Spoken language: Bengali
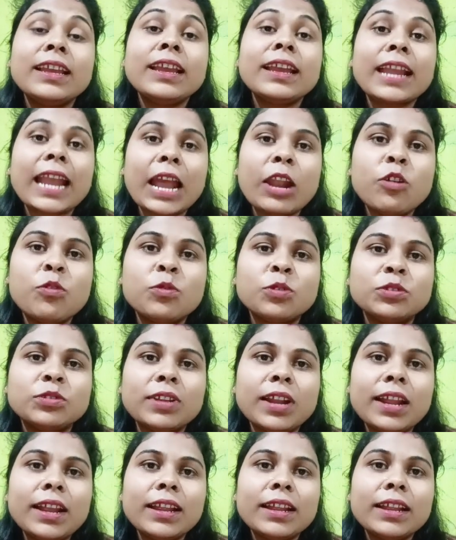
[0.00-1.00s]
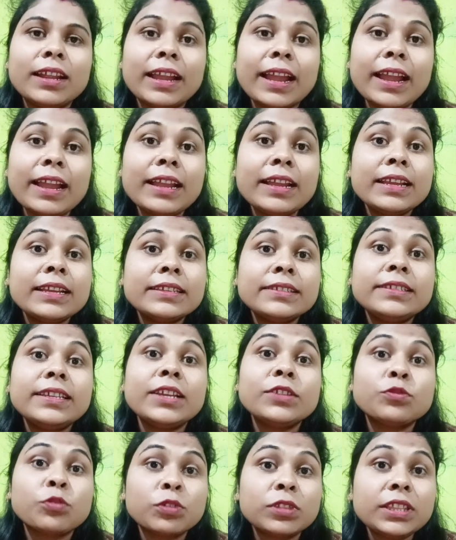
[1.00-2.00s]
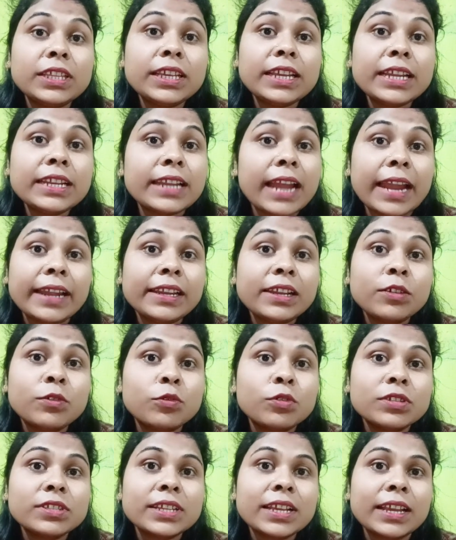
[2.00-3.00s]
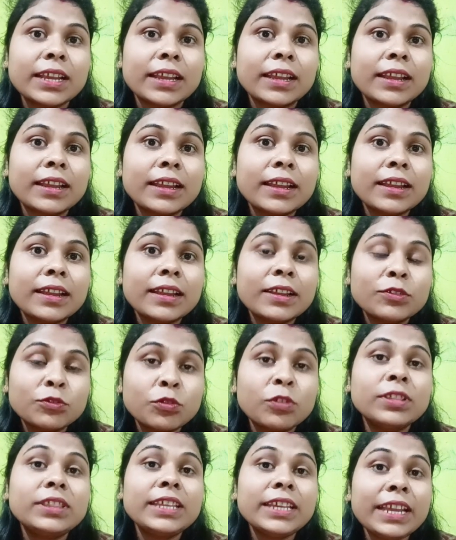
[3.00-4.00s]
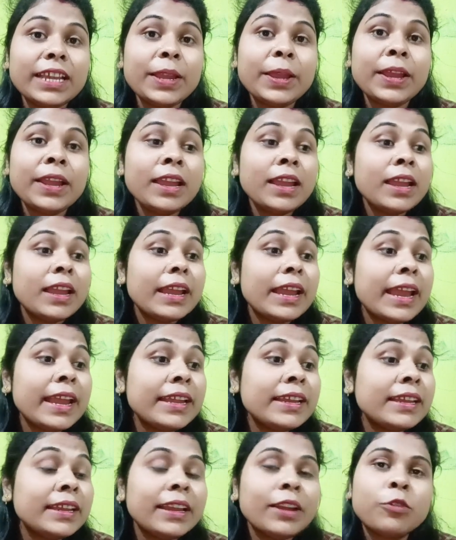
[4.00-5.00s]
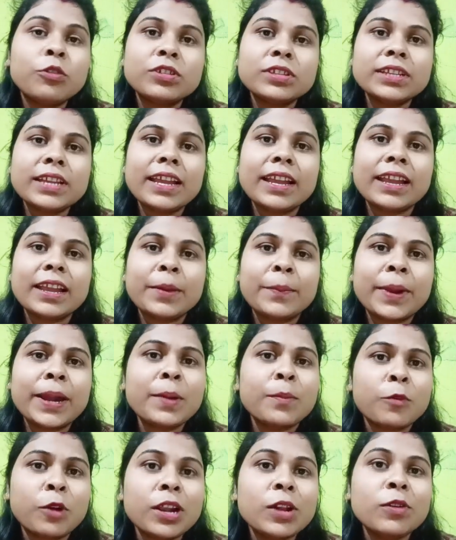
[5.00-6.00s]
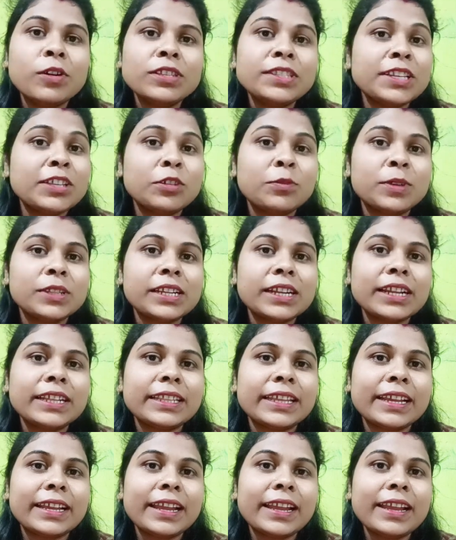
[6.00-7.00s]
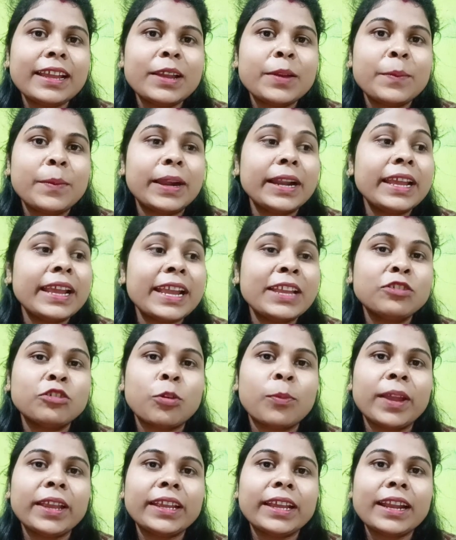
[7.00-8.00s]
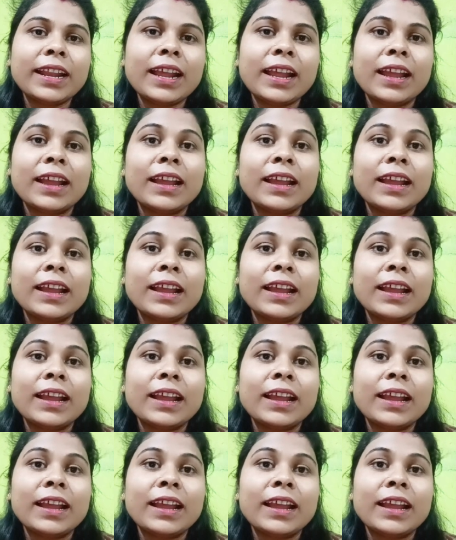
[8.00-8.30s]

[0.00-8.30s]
কেন বন্ধুরা হ্যাঁ সে সত্যি কি ডায়েটিং করছে সত্যি কি এই ই করছে মানে মনে হচ্ছে তোমাদেরকে দেখে মানে এই সবাইকে না